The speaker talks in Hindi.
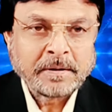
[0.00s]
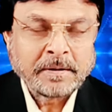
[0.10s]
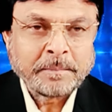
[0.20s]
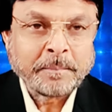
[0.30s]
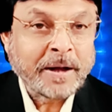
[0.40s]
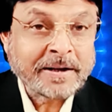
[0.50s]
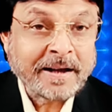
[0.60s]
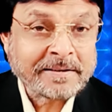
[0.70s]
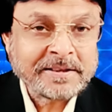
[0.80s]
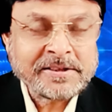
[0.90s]
मरकर
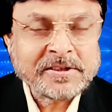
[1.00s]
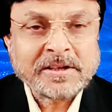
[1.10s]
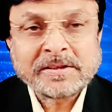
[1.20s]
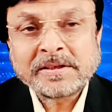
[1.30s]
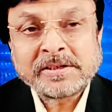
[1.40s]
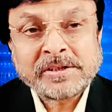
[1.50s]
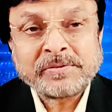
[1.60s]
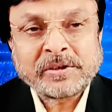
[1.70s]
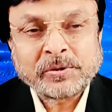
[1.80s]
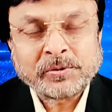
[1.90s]
तीसरे दिन
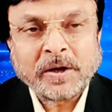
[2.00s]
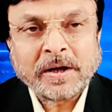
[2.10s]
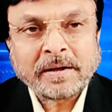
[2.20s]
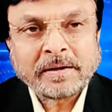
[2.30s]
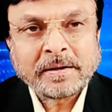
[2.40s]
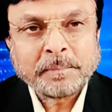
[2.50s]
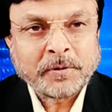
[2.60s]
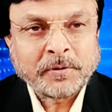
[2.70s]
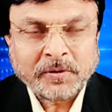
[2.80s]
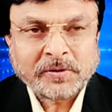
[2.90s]
जीवित हुआ
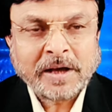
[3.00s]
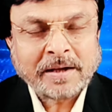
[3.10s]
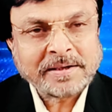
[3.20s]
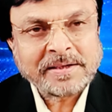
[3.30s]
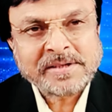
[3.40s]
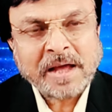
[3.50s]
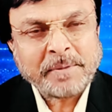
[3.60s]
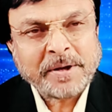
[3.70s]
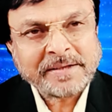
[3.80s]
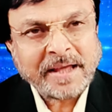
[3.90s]
पुनरुत्थान की
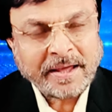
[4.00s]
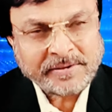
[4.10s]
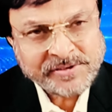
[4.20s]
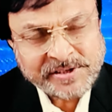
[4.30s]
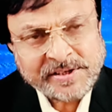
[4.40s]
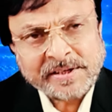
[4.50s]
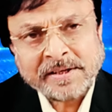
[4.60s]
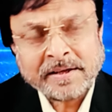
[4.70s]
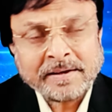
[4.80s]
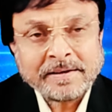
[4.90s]
सामर्थ ऐसी ही है
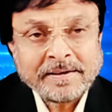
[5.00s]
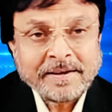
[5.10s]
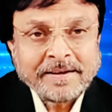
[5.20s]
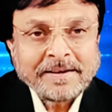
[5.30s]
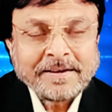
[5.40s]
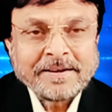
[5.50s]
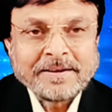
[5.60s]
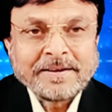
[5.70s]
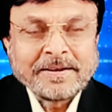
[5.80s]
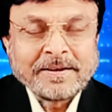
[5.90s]

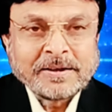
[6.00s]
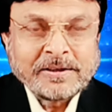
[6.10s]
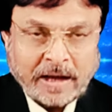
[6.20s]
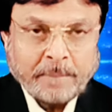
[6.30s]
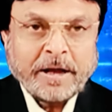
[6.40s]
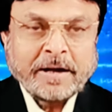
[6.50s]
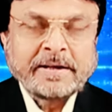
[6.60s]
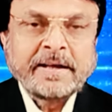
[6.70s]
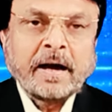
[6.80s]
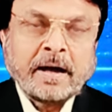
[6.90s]
यह हमारे लिए
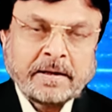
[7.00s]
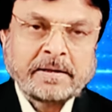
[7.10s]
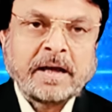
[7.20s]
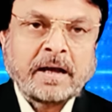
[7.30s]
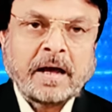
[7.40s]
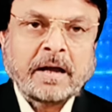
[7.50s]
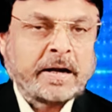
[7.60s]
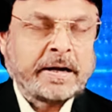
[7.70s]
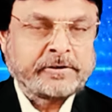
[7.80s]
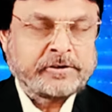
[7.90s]
आनंद का कारण
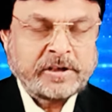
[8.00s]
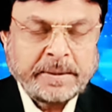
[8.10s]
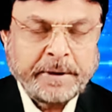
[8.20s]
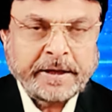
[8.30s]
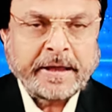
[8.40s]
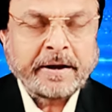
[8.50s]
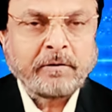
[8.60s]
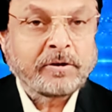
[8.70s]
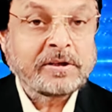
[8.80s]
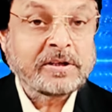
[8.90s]
है इसीलिए मैं कह रहा हूं
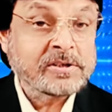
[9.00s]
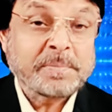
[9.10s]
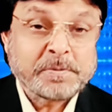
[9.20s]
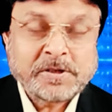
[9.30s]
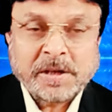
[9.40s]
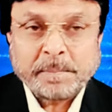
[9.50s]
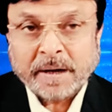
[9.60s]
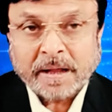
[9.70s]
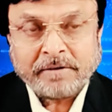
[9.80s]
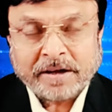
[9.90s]
कि यह सबसे बड़ा
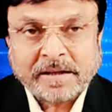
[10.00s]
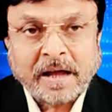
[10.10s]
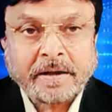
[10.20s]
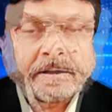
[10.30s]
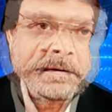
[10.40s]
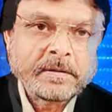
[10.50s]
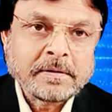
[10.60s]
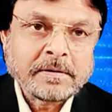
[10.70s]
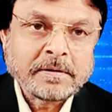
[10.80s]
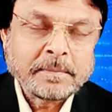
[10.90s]
वरदान है
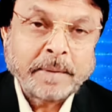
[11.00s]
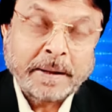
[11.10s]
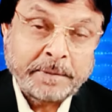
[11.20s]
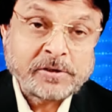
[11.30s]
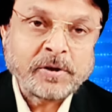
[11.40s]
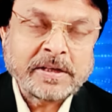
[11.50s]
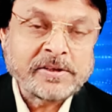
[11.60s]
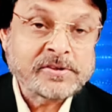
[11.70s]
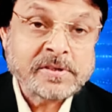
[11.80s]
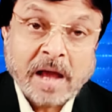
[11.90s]
परमेश्वर की
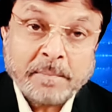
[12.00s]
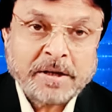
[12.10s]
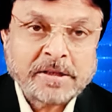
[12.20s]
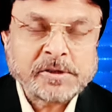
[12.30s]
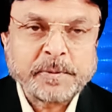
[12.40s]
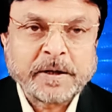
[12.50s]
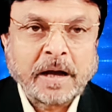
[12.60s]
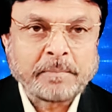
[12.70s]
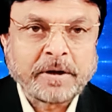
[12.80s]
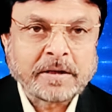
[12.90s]
सामर्थ्य इस पे काम
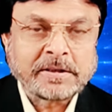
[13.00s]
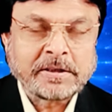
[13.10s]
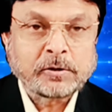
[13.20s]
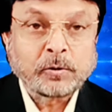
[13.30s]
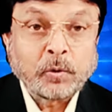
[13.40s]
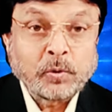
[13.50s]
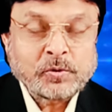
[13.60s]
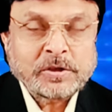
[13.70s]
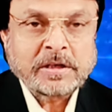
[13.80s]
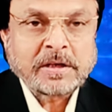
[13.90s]
करती है क्रूस
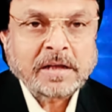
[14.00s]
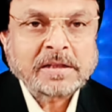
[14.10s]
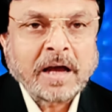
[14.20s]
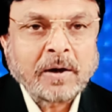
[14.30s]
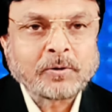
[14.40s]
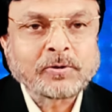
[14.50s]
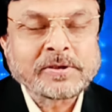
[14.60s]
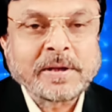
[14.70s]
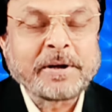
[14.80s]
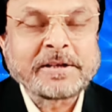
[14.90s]
की कथा को
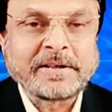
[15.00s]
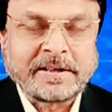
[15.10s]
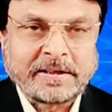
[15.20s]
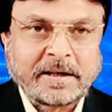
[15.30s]
समझ लेना